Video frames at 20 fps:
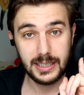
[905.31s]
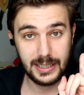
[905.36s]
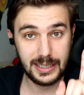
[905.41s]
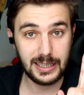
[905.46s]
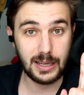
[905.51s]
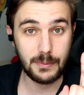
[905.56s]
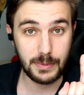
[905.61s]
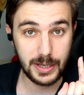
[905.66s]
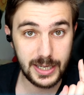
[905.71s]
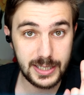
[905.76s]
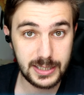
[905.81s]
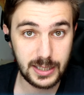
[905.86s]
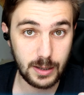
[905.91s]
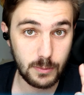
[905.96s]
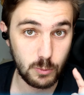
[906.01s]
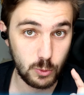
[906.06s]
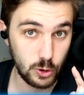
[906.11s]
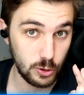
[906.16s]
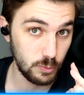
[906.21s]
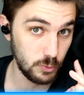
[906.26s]
Que también
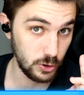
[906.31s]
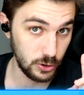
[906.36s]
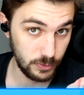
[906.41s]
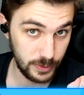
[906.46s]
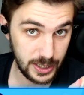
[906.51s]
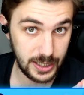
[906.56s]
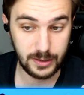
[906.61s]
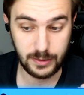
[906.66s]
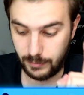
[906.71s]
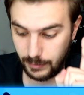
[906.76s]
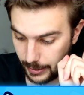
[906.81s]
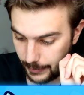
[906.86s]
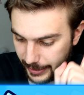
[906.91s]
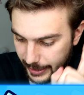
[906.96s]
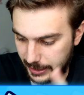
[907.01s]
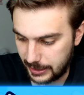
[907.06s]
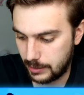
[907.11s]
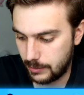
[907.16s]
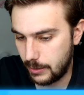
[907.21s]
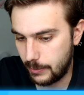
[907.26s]
está muy muy bien La
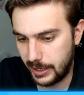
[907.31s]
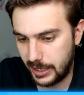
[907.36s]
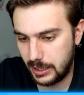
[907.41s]
verdad es que me